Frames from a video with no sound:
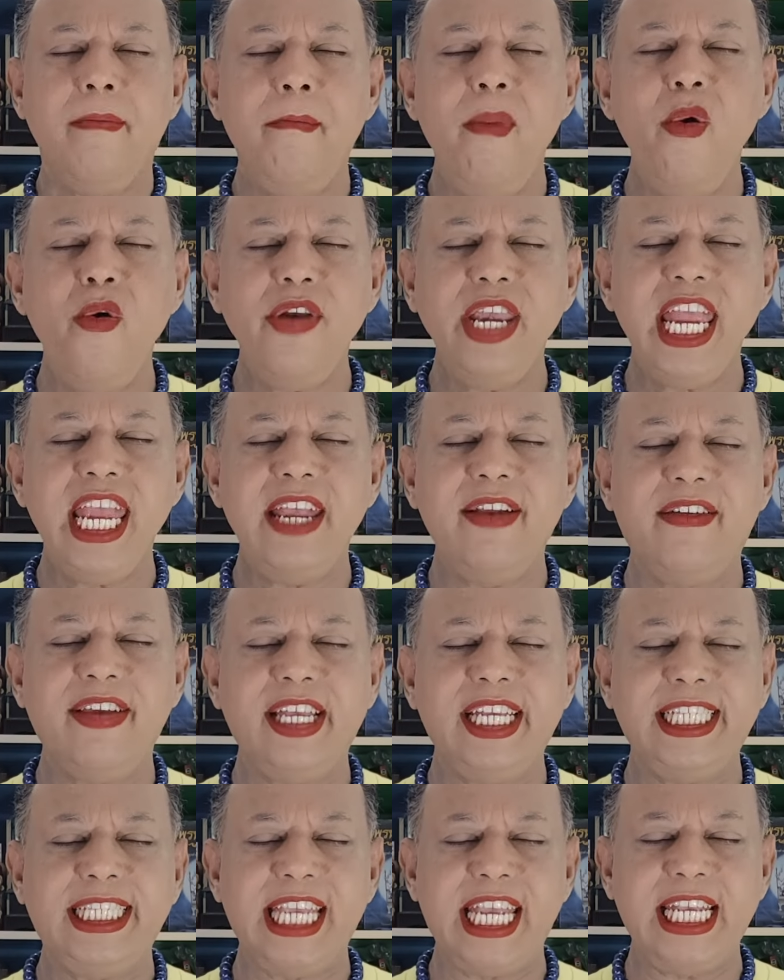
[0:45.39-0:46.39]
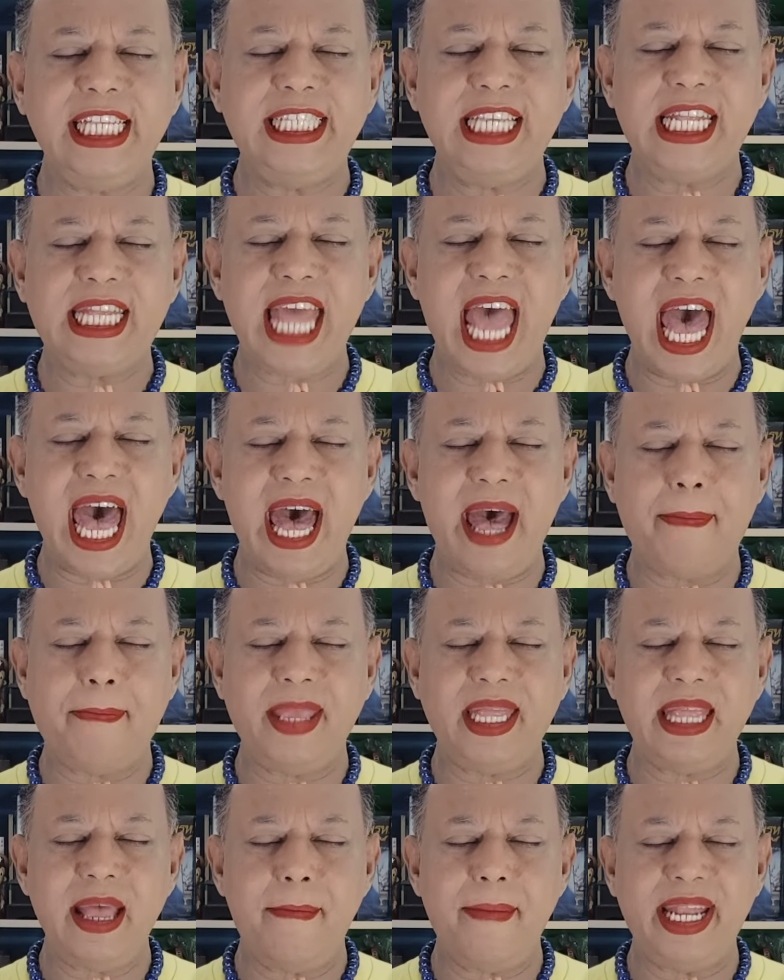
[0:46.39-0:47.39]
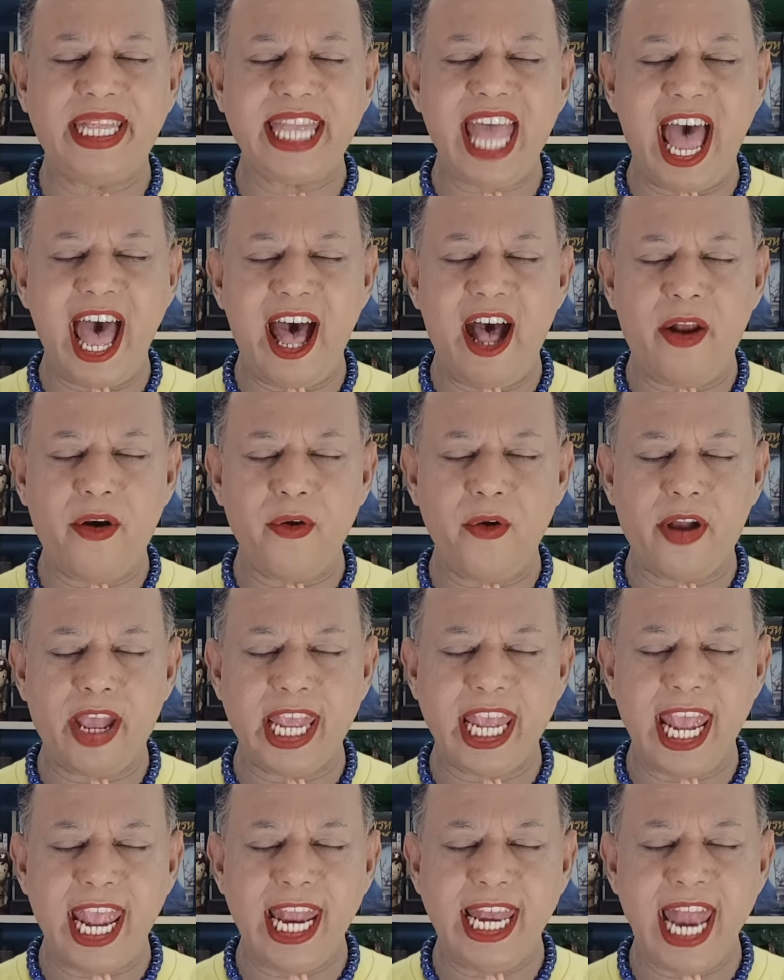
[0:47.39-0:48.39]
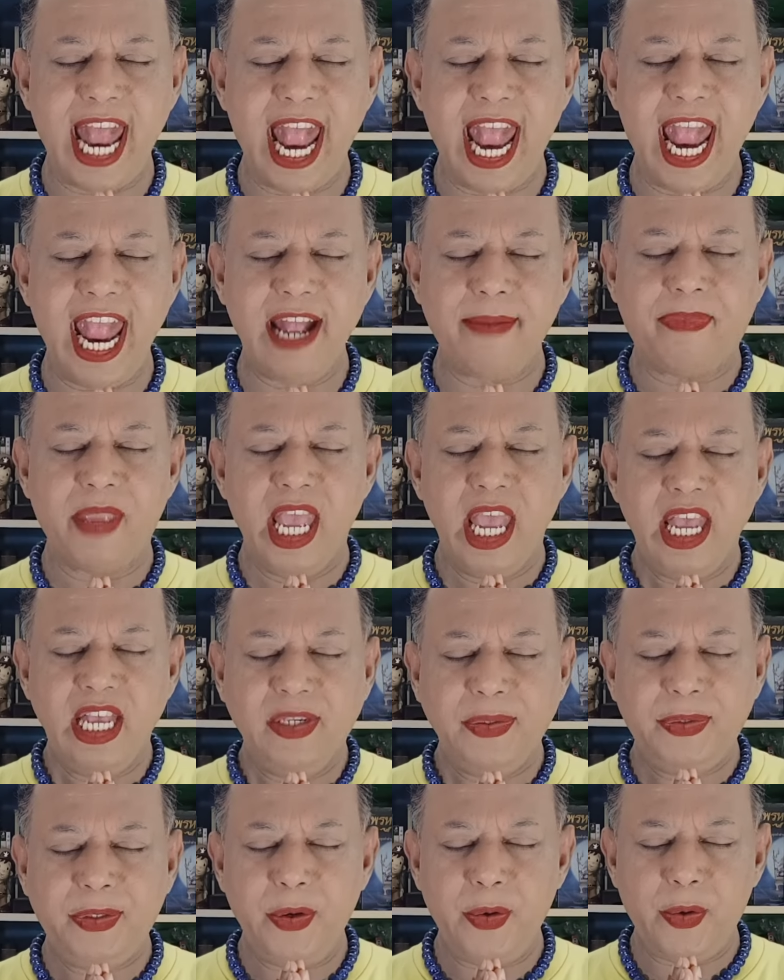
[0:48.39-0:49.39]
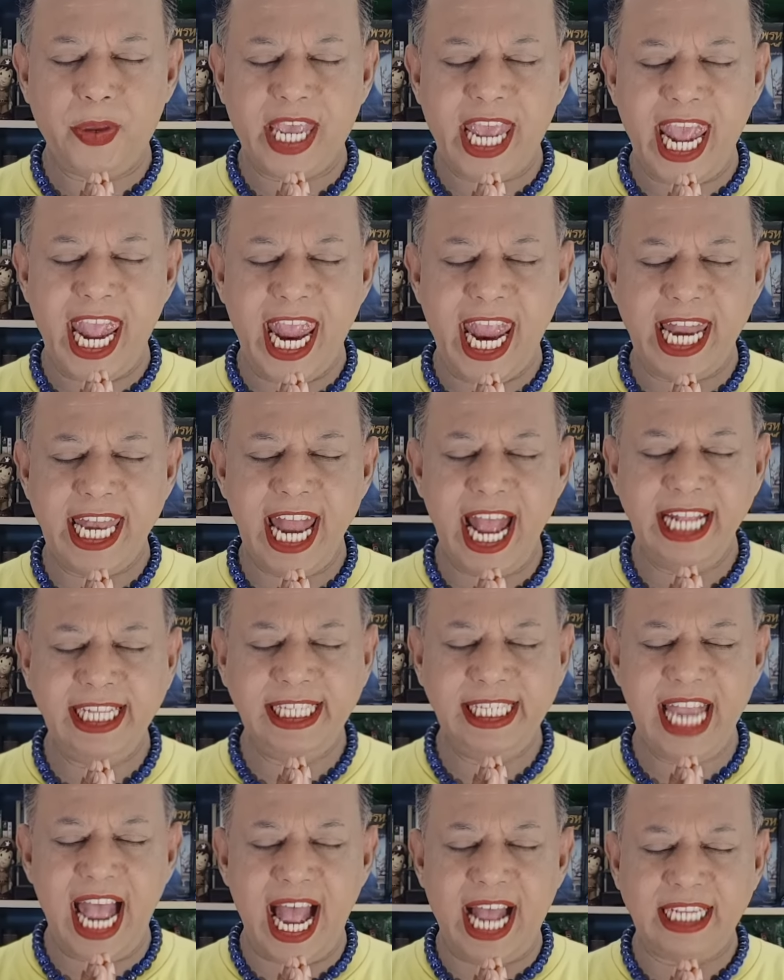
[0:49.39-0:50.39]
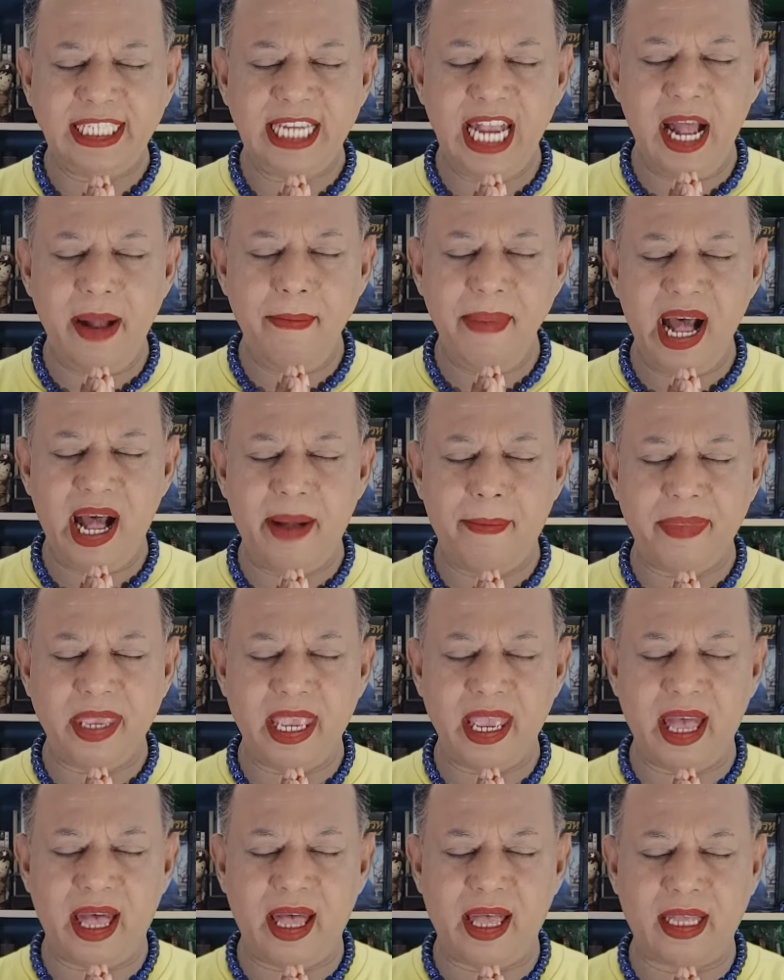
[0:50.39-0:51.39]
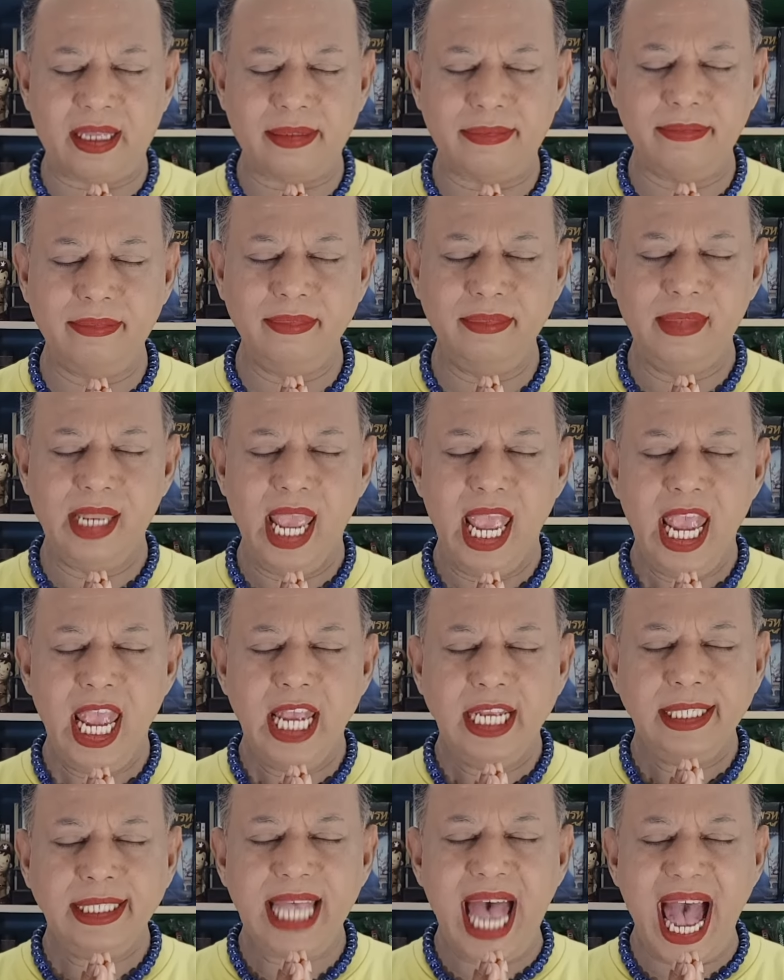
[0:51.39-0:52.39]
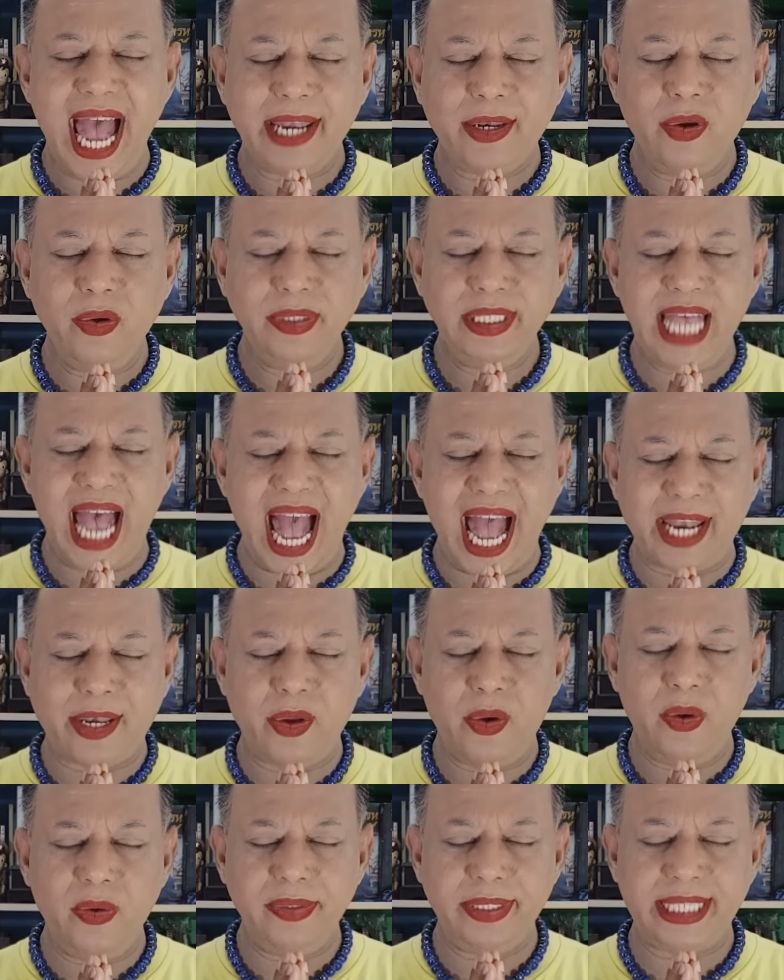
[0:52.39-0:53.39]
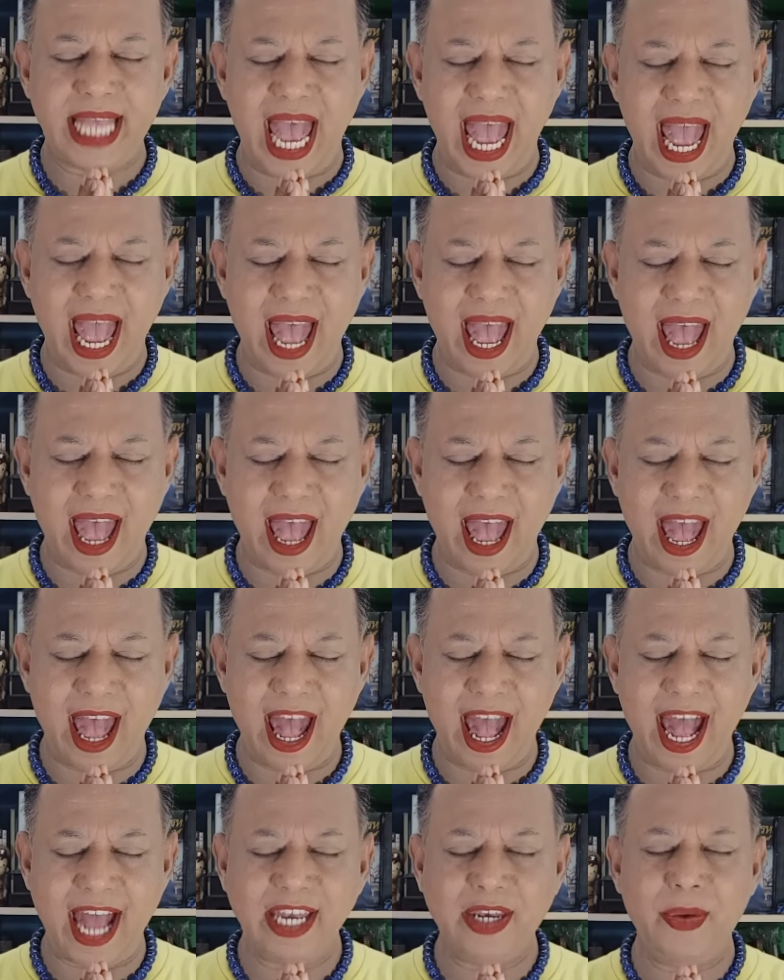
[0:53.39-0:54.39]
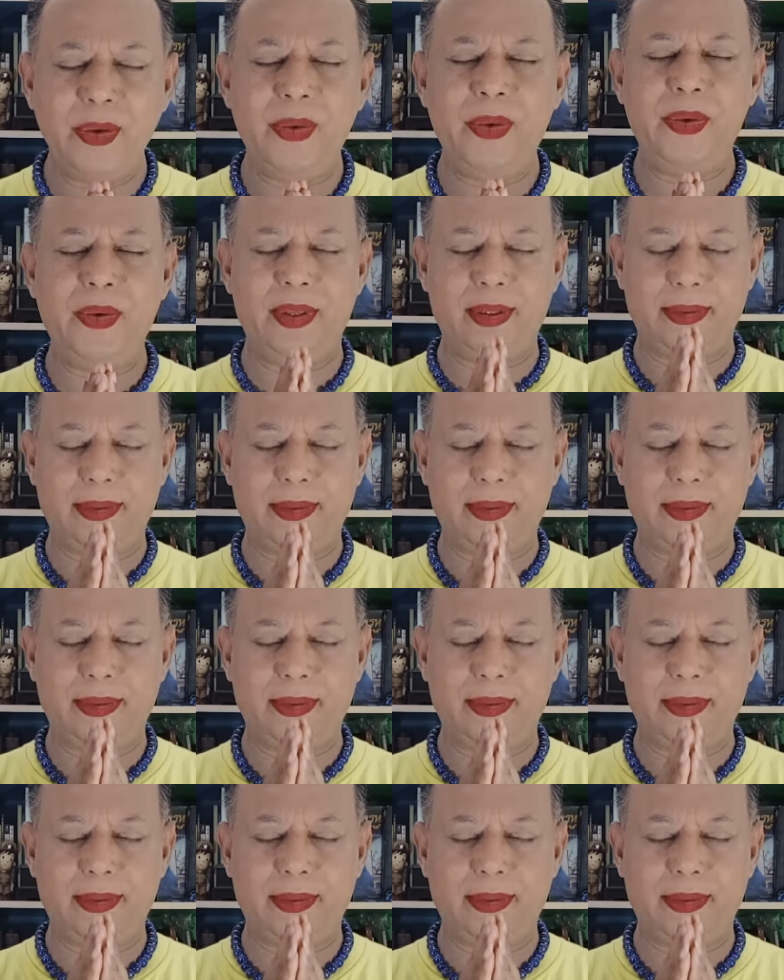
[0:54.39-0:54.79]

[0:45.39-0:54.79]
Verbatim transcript: มุนีรือศีสิทธาปิตมตาอรุคเยนะ สุเขนะจะชามามีหัง สาธุสาธุสาธุ